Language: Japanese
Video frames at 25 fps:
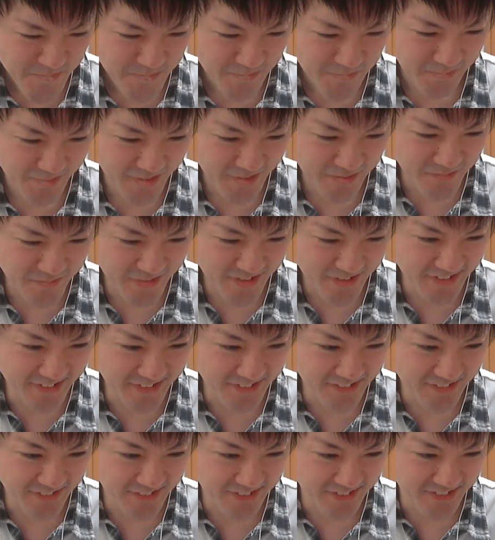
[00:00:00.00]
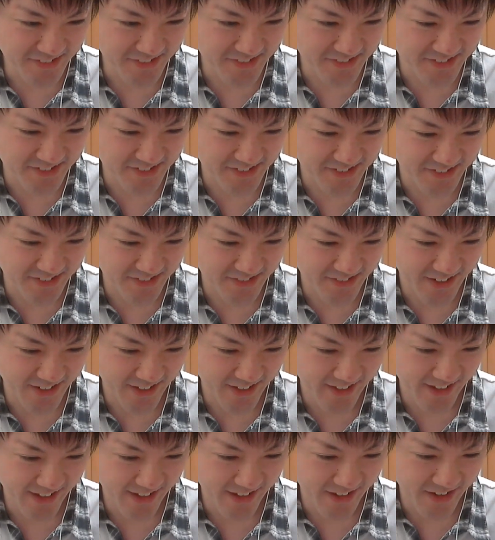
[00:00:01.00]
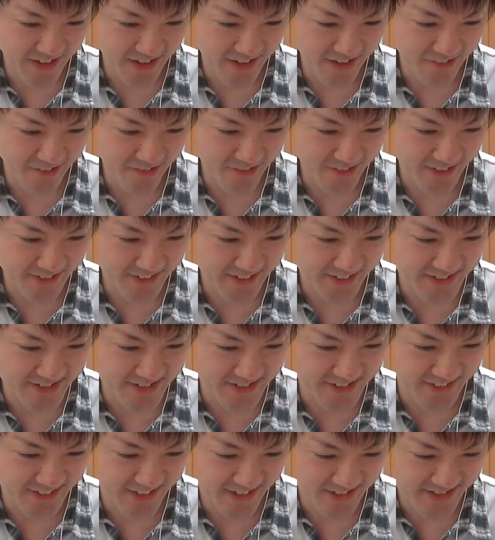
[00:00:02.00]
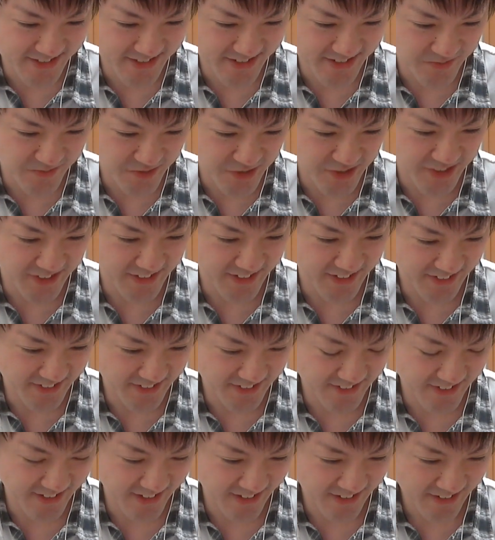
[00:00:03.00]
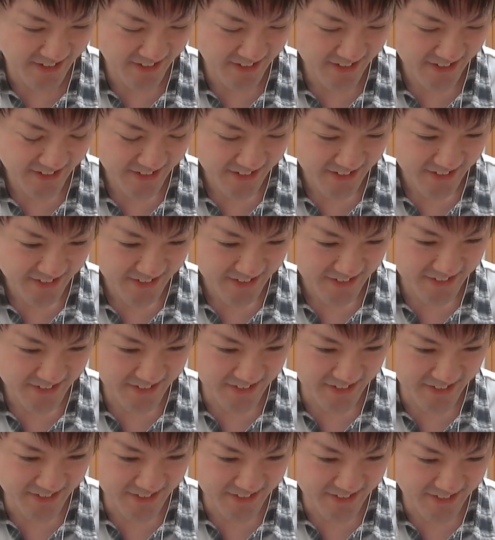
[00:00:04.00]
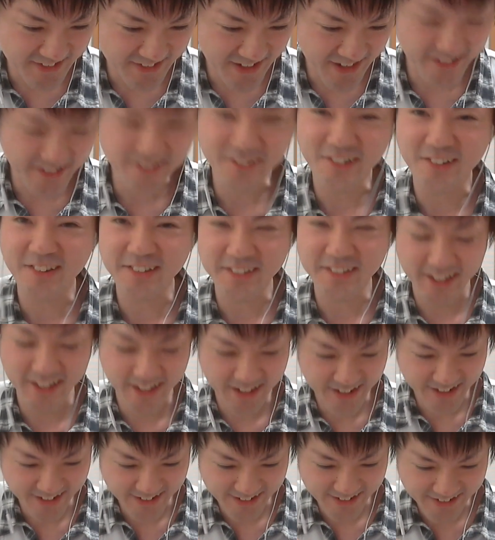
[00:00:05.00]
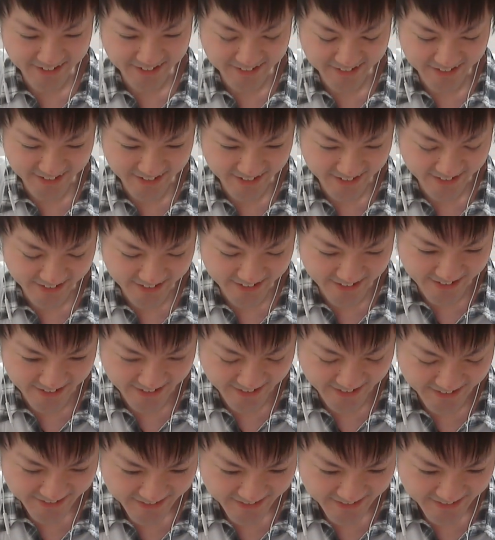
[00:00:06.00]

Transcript: 水吸収はね私たち無理ですね絶対殺せへんやつやから